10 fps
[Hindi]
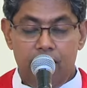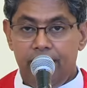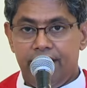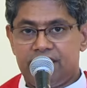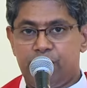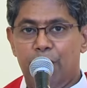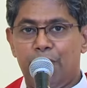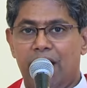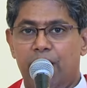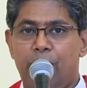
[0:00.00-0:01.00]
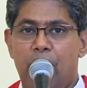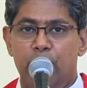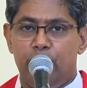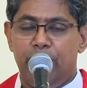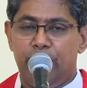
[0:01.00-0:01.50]
कृष्ण में प्यारे
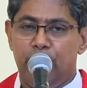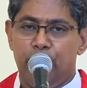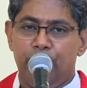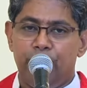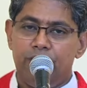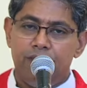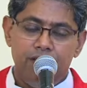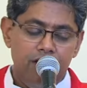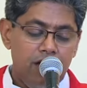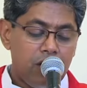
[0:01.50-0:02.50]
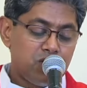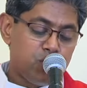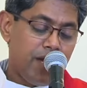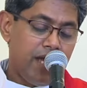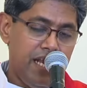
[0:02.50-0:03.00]
भाई और बहनों
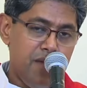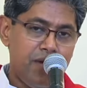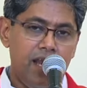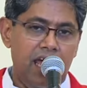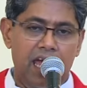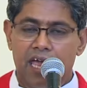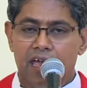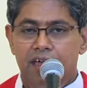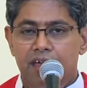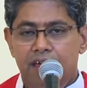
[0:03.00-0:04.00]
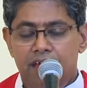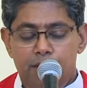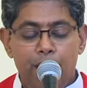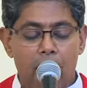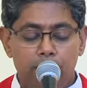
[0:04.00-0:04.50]
कुछ महीने पहले
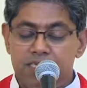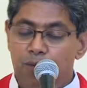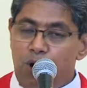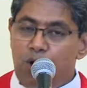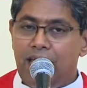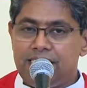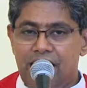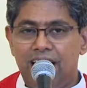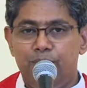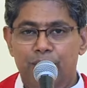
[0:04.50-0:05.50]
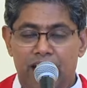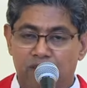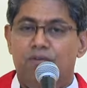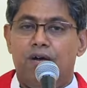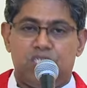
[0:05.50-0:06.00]
मैं आप सबों के साथ में
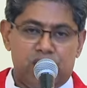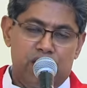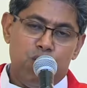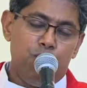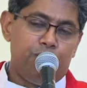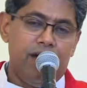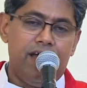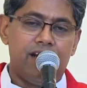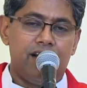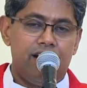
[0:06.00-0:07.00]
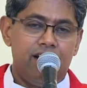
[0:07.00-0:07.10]
इन वचनों पर